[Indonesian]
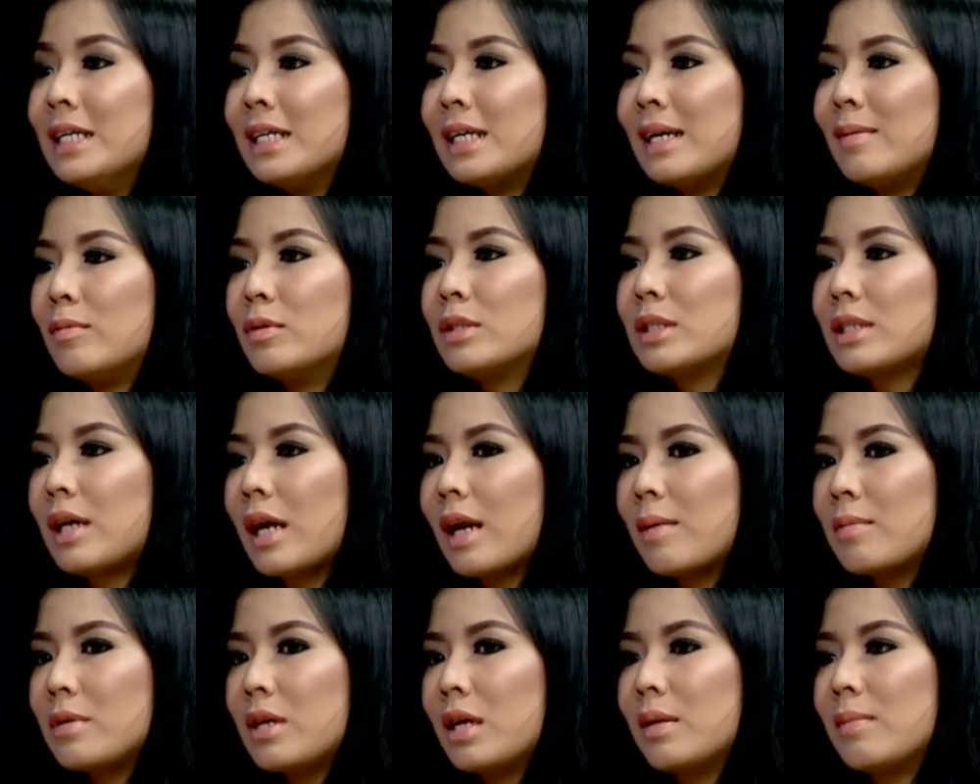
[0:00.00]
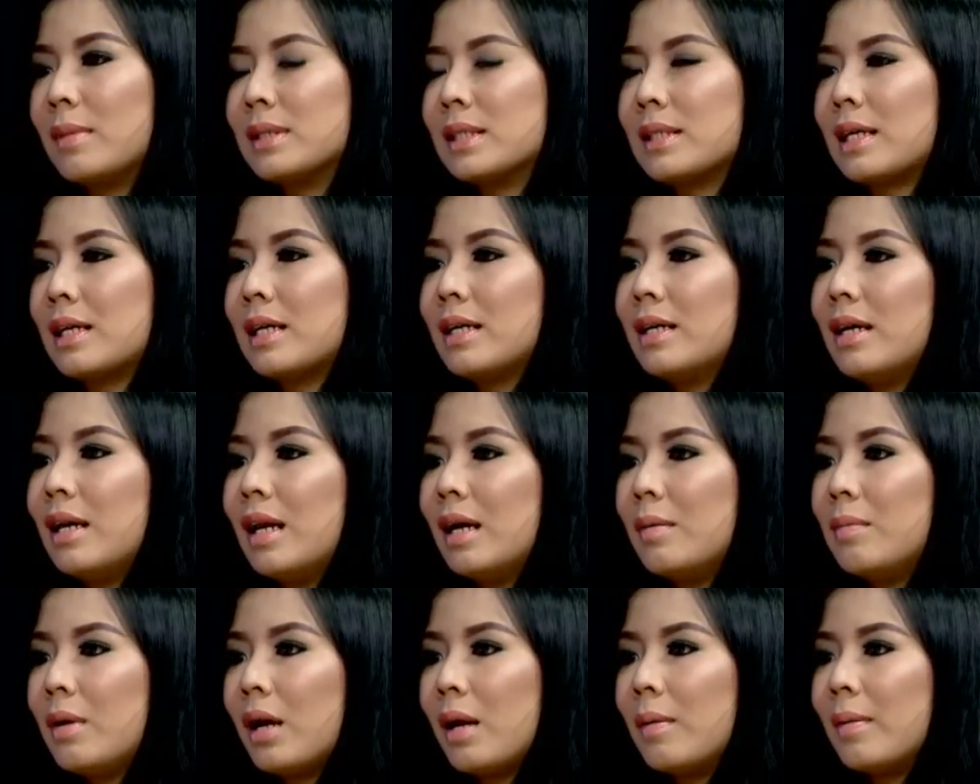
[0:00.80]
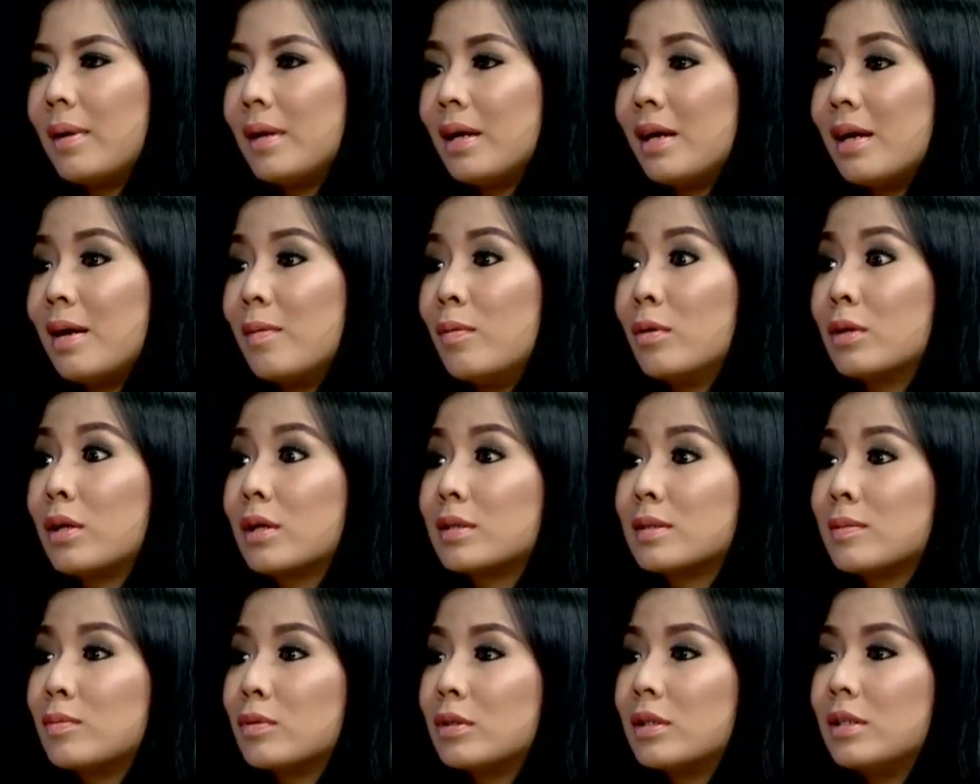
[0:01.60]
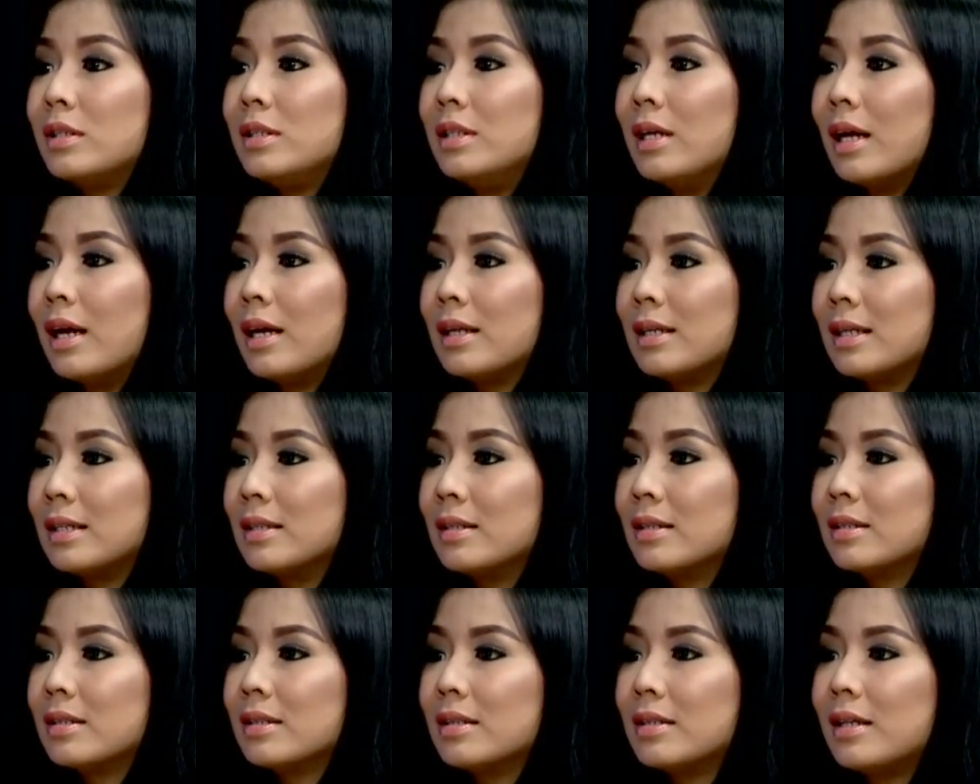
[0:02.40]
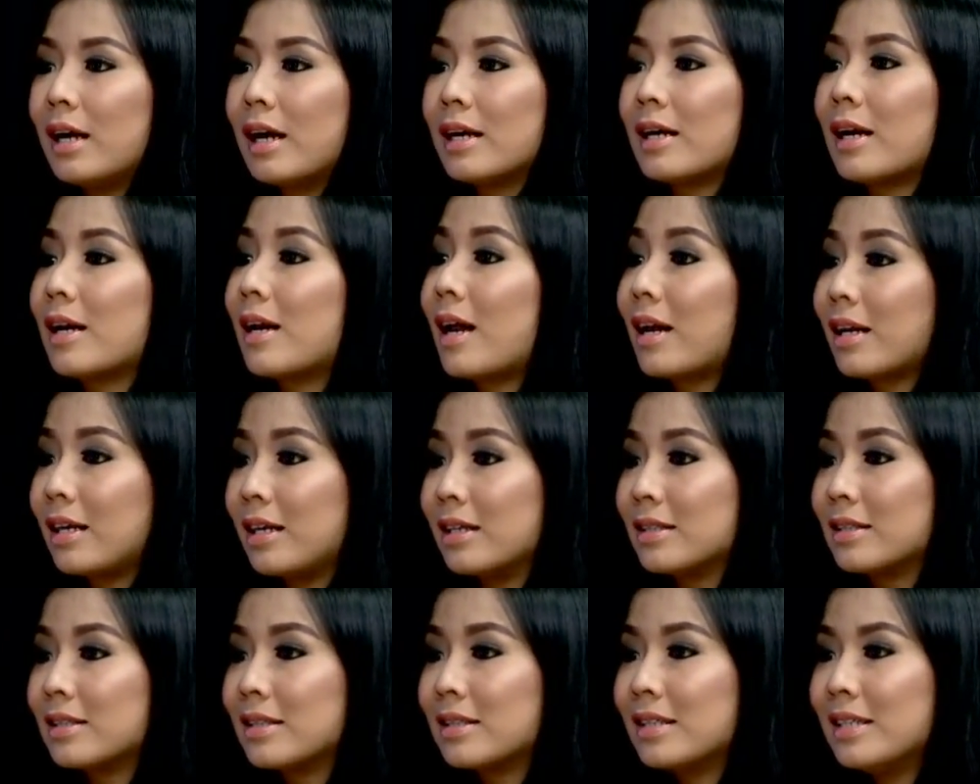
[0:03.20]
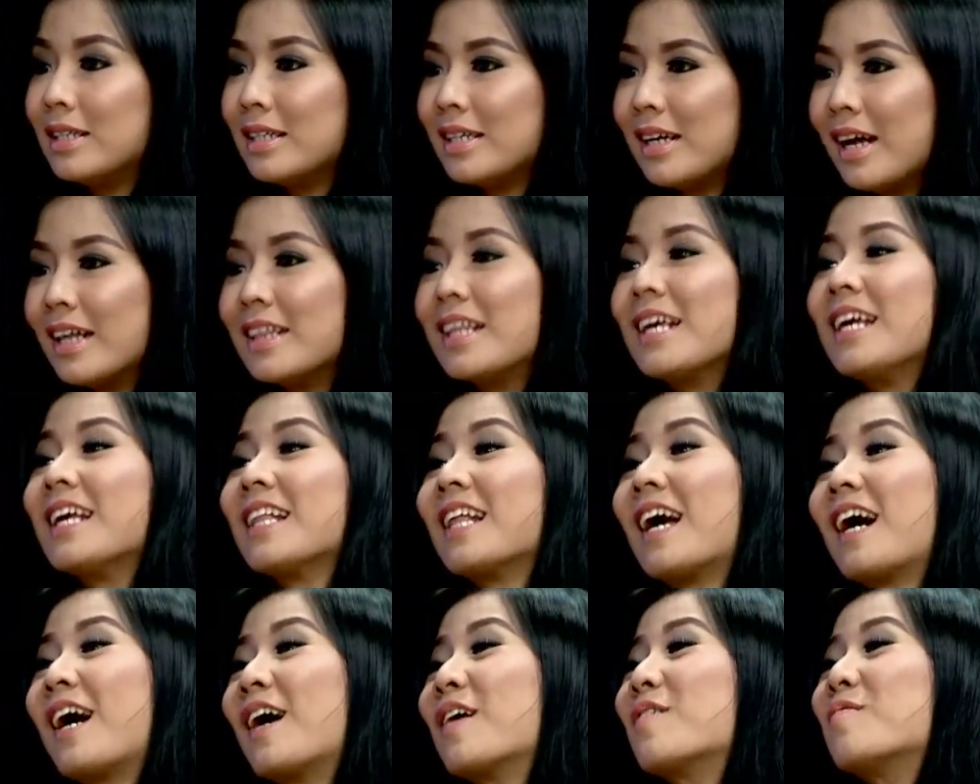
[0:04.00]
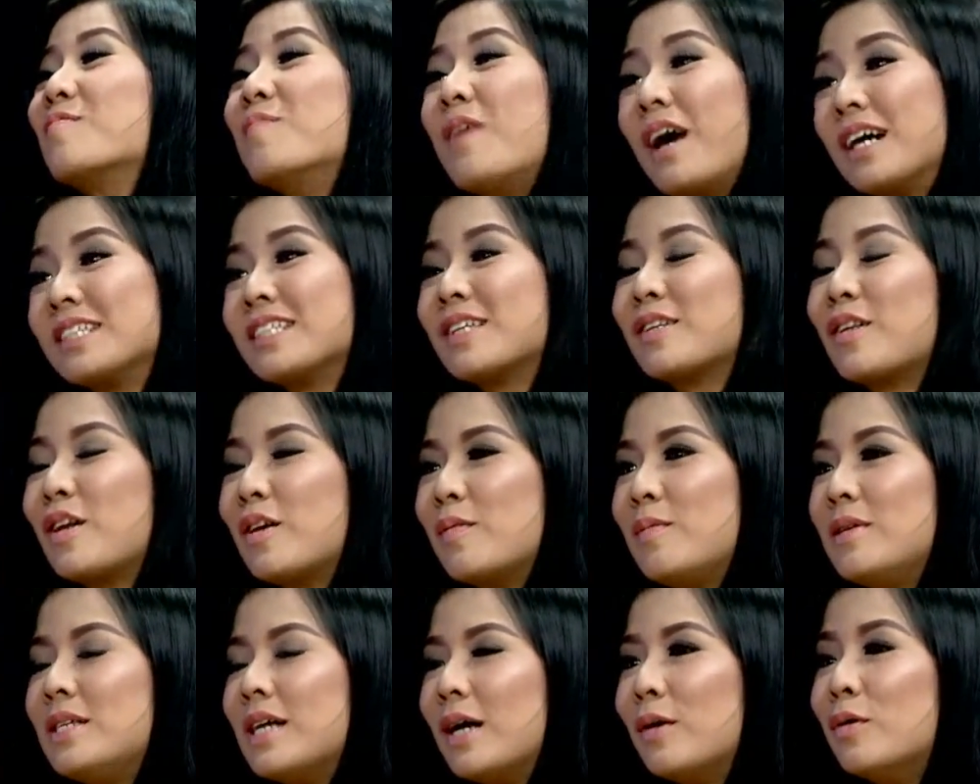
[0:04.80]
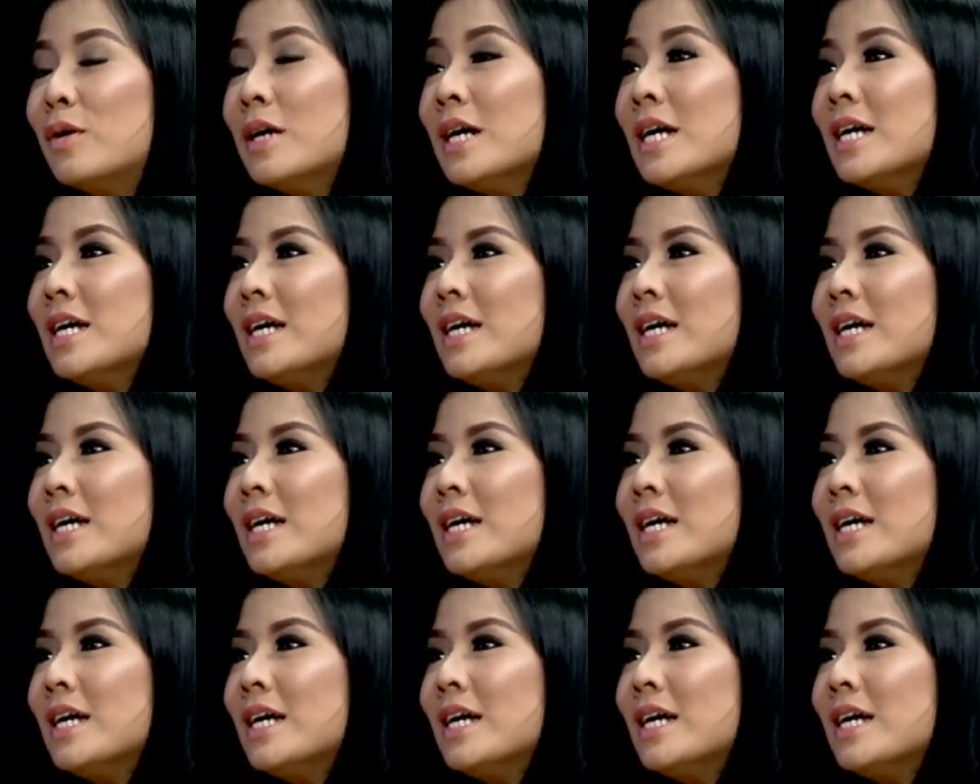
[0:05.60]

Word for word: Namun sekarang menjadi masalah adalah bagaimana demo tersebut dijalankan dengan anarkis. Nanti yeah. kita akan bahas yeah. itu lebih jauh.